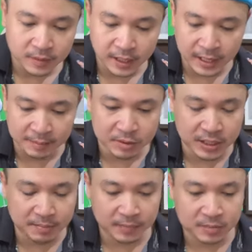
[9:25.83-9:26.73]
นี่น้ำ
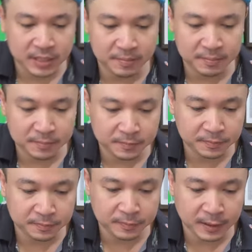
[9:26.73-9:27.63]
จิ้มน้ำจิ้ม
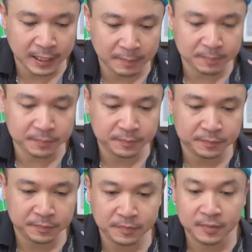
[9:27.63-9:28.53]
ครับ
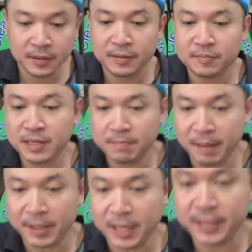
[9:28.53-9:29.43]
จิ้มแบ
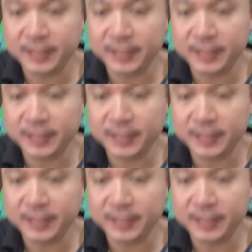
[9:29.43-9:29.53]
บนี้